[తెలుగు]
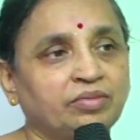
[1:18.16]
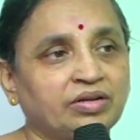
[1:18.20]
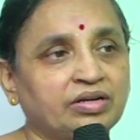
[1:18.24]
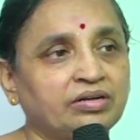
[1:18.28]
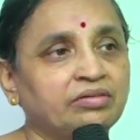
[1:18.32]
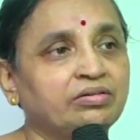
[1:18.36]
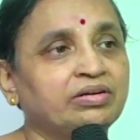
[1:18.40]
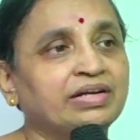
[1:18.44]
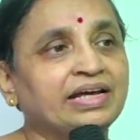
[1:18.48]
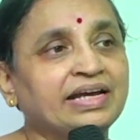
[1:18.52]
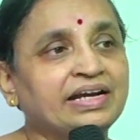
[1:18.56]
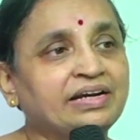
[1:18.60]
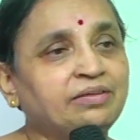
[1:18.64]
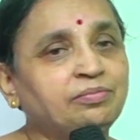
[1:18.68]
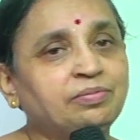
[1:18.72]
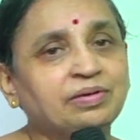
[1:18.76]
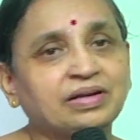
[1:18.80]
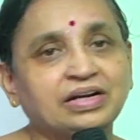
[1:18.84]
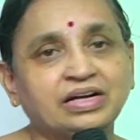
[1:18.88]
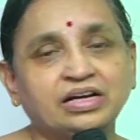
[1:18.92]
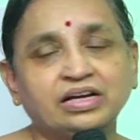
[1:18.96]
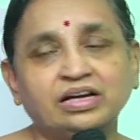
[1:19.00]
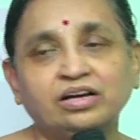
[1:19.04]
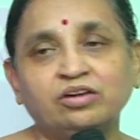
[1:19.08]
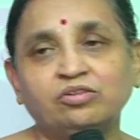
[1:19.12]
మనం డైట్
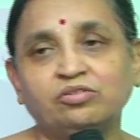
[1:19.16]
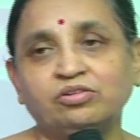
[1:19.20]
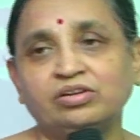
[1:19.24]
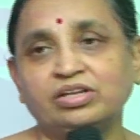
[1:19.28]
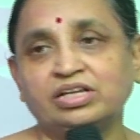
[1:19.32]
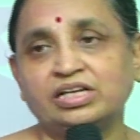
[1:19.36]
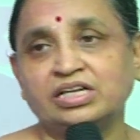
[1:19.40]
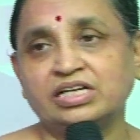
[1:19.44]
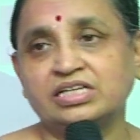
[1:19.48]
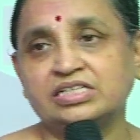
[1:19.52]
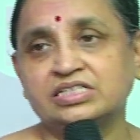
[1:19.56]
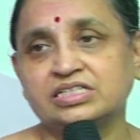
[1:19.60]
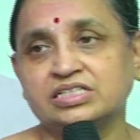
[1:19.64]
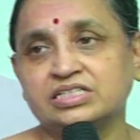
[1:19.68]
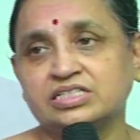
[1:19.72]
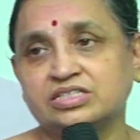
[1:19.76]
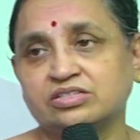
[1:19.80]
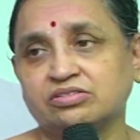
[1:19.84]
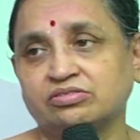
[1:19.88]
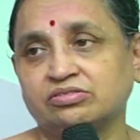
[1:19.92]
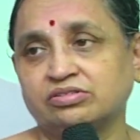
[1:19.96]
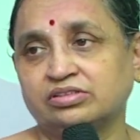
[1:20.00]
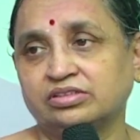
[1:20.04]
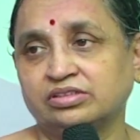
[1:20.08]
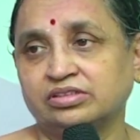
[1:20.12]
పరంగా కొన్ని
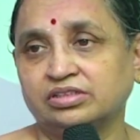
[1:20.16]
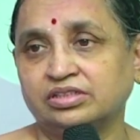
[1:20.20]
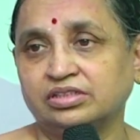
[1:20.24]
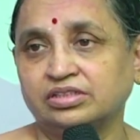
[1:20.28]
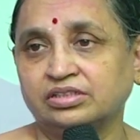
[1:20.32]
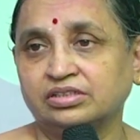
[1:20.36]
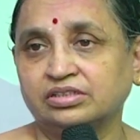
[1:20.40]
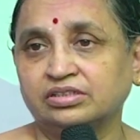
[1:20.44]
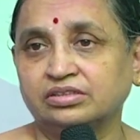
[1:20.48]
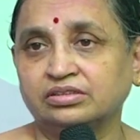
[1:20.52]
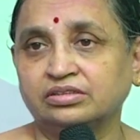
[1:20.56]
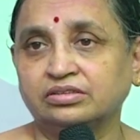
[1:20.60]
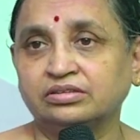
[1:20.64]
రీజన్స్ ఉంటుంది